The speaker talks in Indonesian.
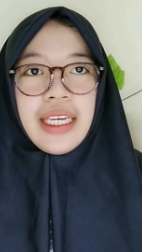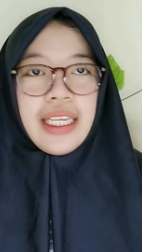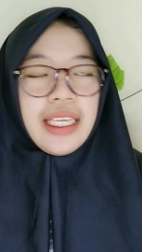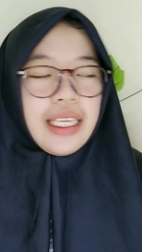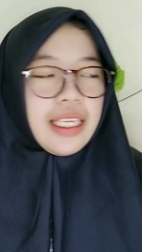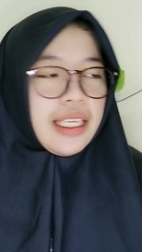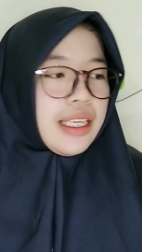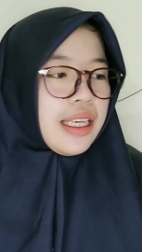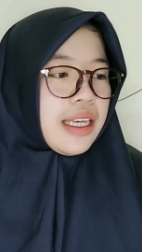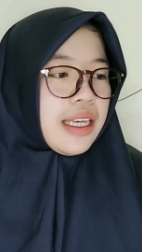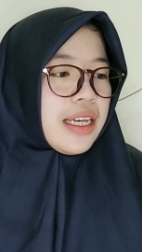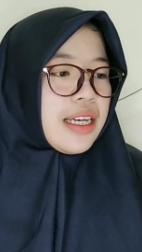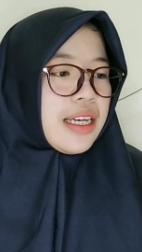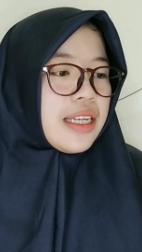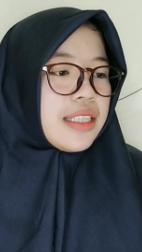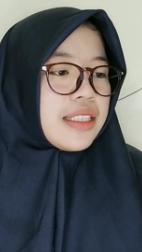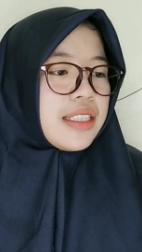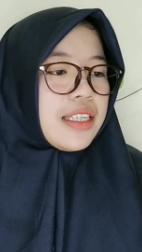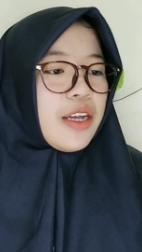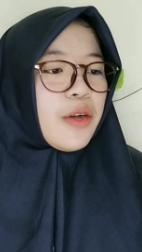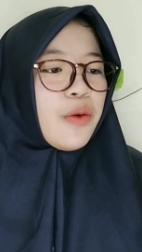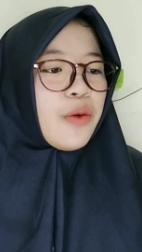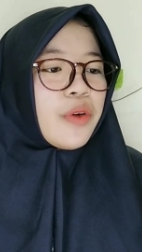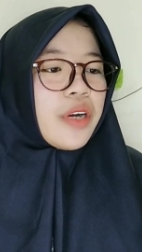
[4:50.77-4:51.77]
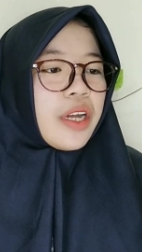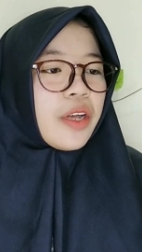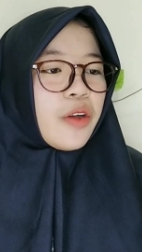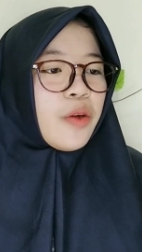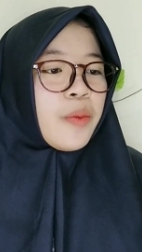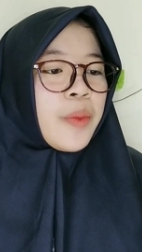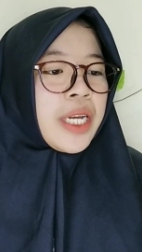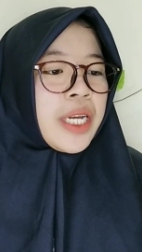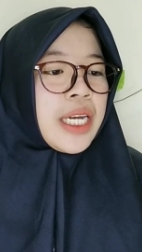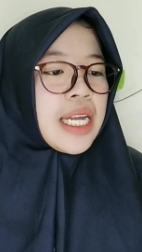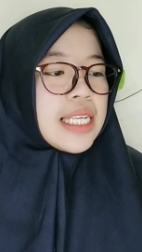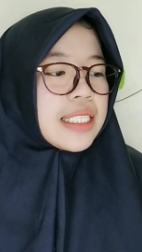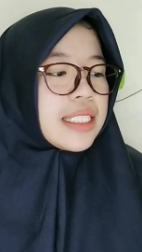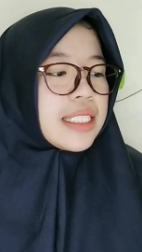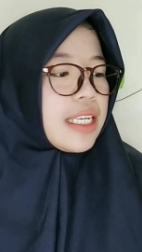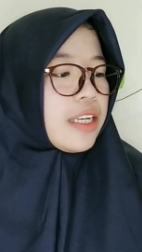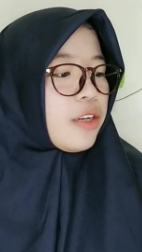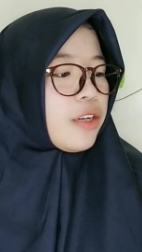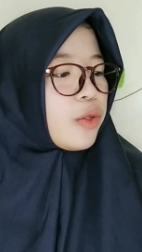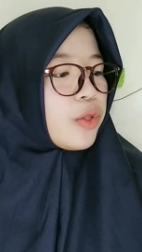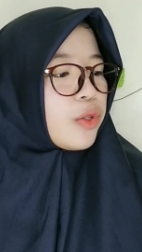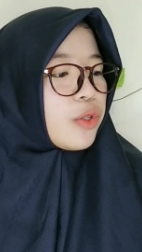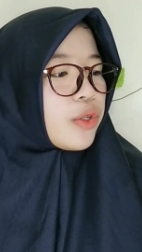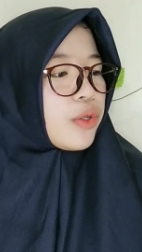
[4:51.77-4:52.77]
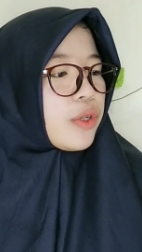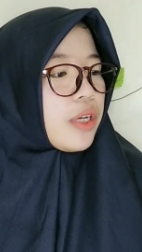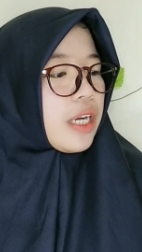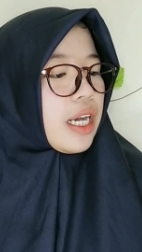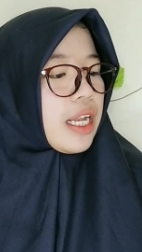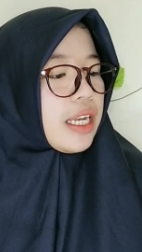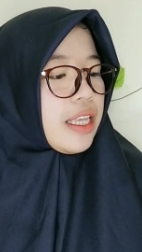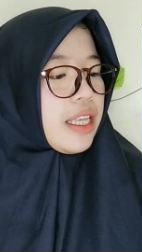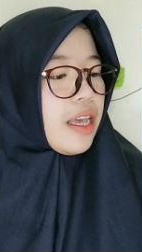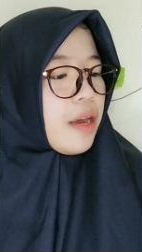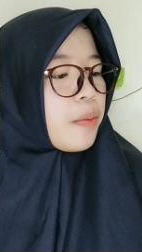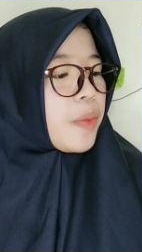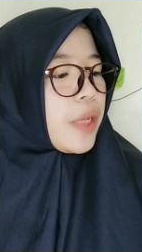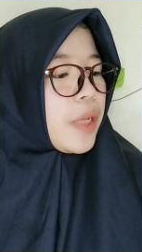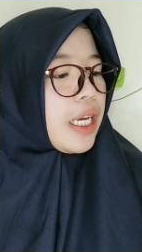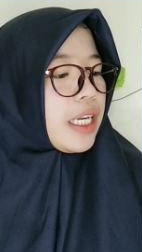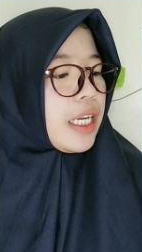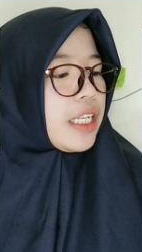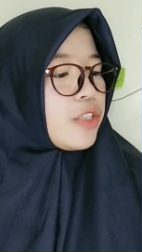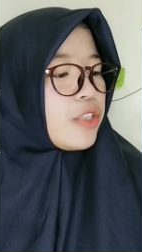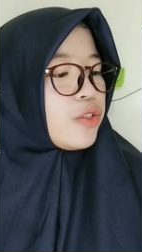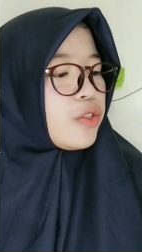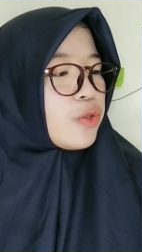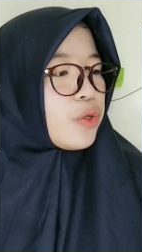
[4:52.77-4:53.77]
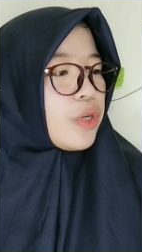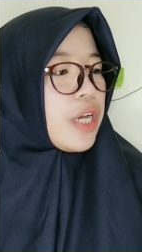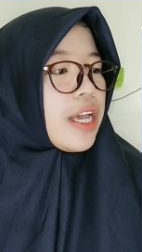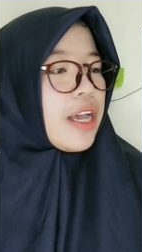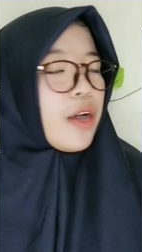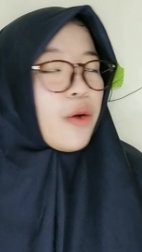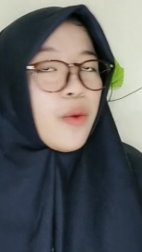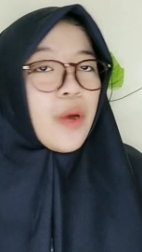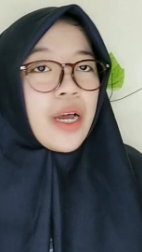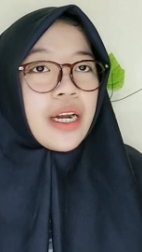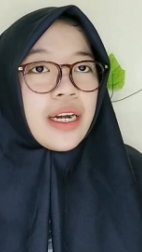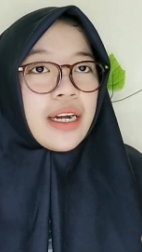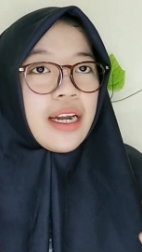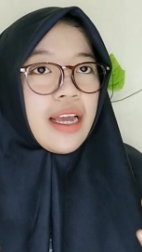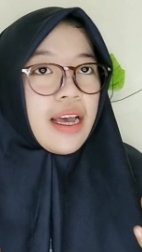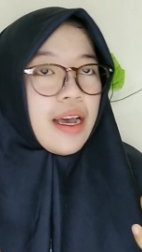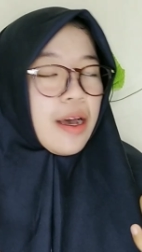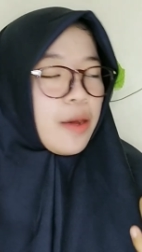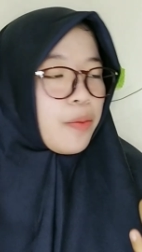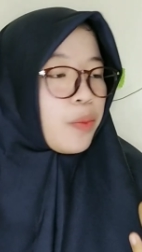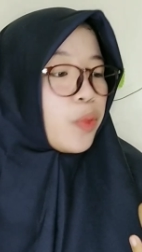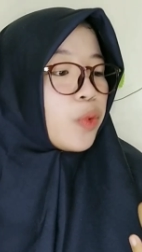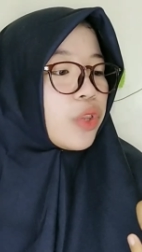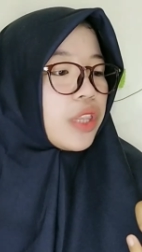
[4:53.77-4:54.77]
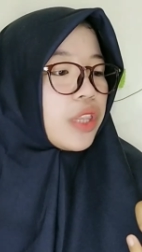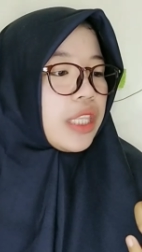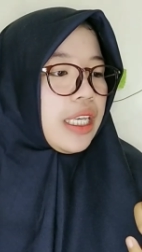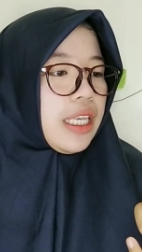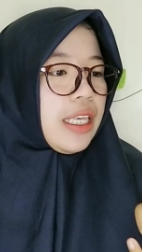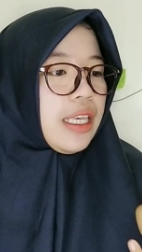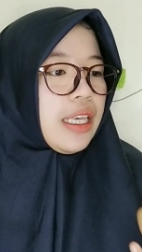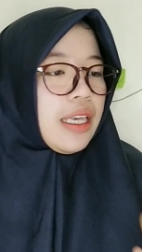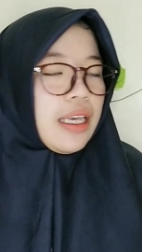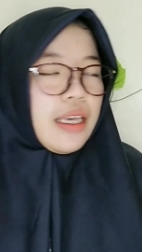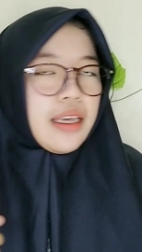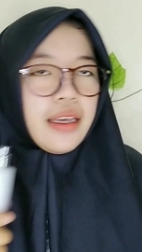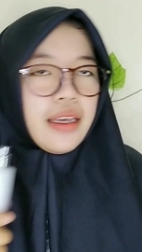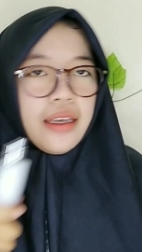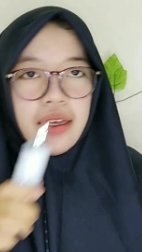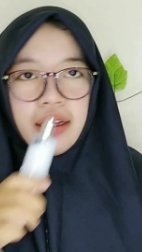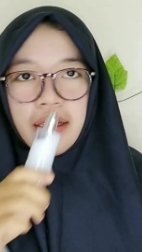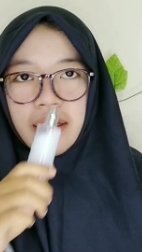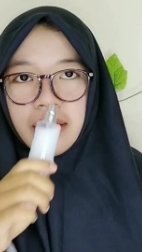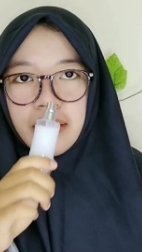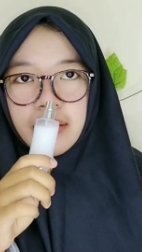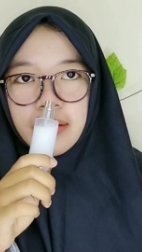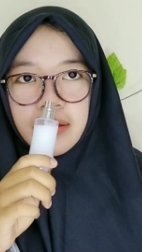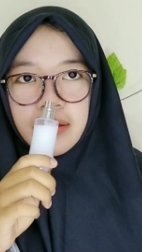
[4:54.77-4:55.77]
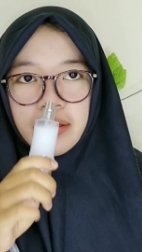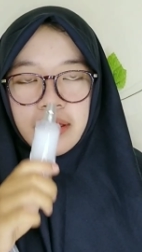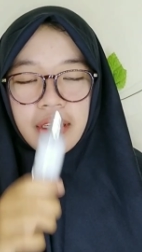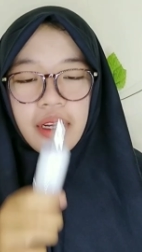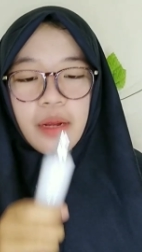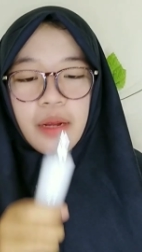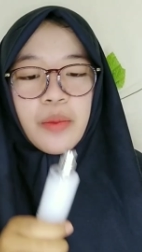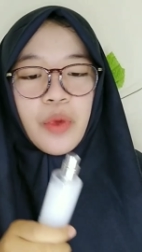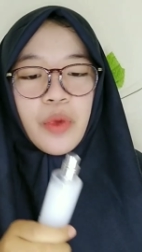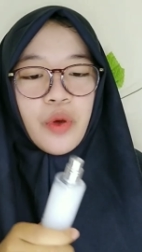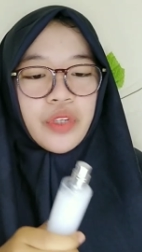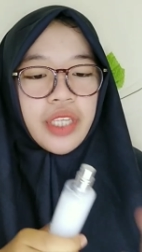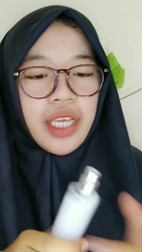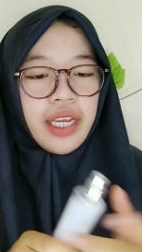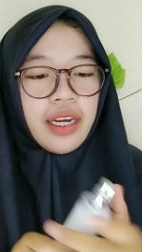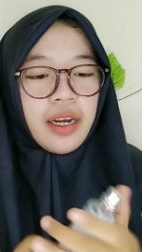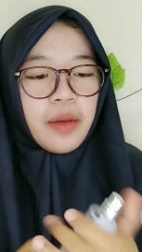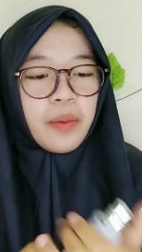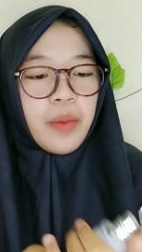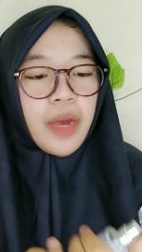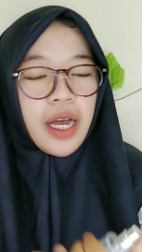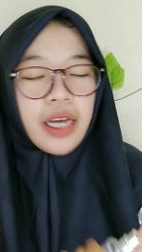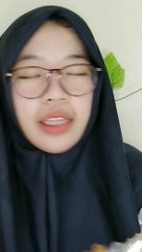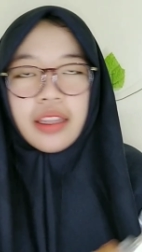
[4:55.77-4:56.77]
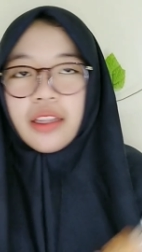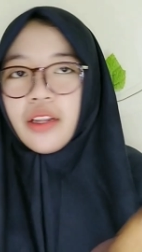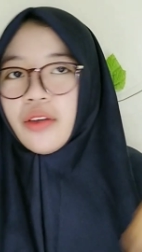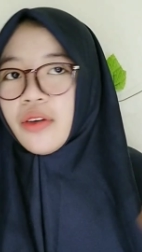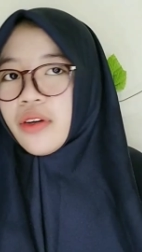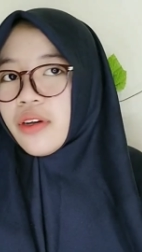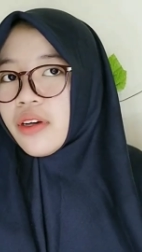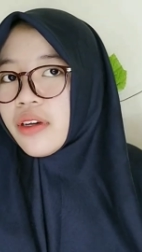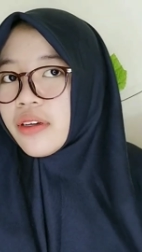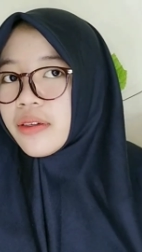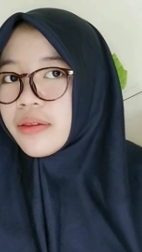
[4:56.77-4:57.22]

ini jadi aku rekomendasiin untuk kalian pilih juga yang warna putih dan baunya enak banget loh